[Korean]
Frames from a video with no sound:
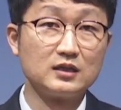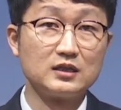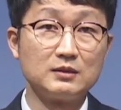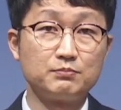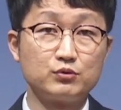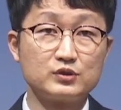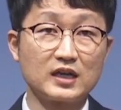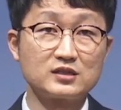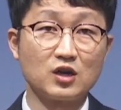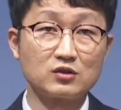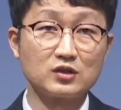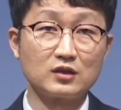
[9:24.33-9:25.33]
이 부자
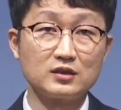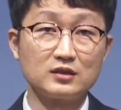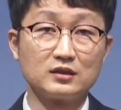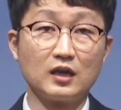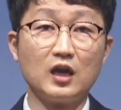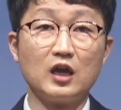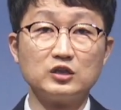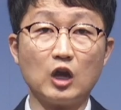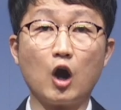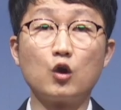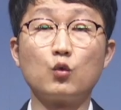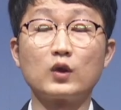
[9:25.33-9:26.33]
청년은
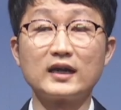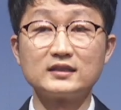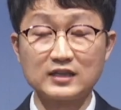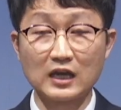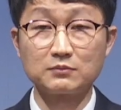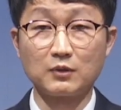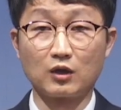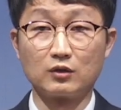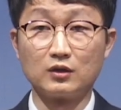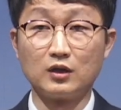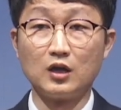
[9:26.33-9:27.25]
영원한 생명,